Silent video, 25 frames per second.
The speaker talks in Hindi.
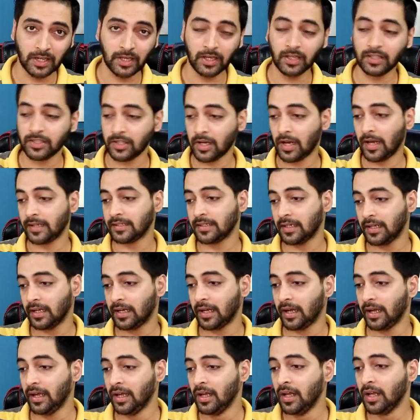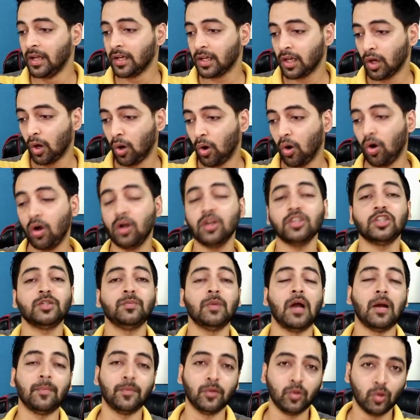करेंगे जी हाँ ऐसा लिखा है कि
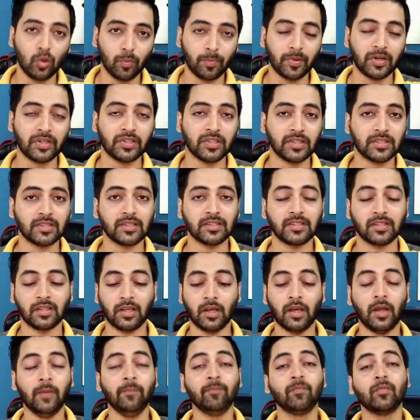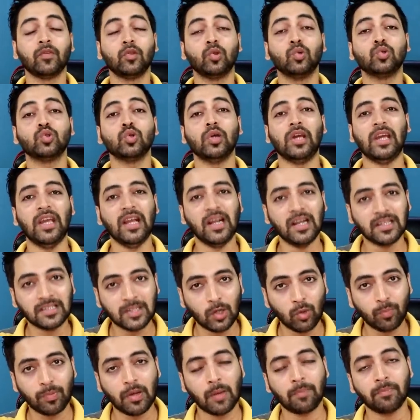अगस्त में आप इनको परचेस कर सकेंगे तो जो एक
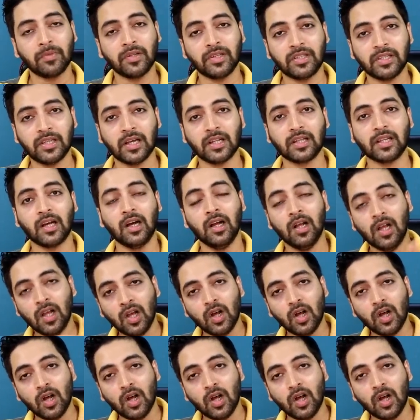हजार रुपये आपने दिया था